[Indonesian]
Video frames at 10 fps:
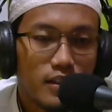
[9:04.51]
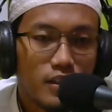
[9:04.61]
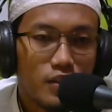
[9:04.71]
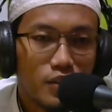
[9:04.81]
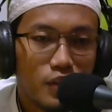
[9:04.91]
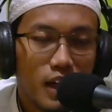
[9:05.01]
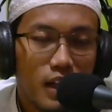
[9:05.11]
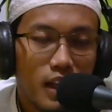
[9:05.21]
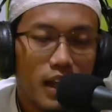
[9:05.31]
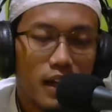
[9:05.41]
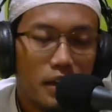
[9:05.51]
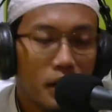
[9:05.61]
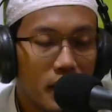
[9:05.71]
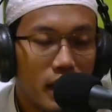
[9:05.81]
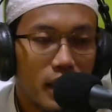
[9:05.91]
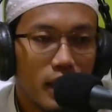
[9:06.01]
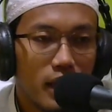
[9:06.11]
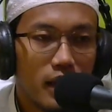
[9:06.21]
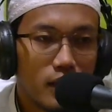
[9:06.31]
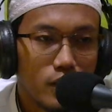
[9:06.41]
Contohnya adalah
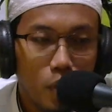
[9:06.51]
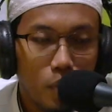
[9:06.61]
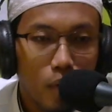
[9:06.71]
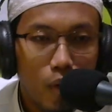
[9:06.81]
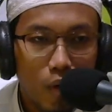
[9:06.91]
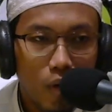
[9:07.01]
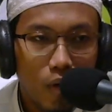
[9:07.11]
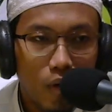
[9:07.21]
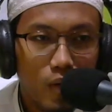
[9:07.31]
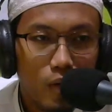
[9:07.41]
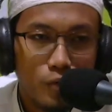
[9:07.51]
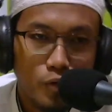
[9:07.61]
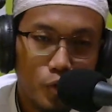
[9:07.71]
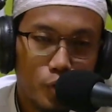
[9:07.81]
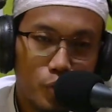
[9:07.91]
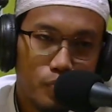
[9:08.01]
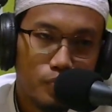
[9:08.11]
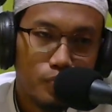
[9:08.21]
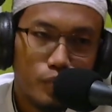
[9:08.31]
dengki, sombong, ujub.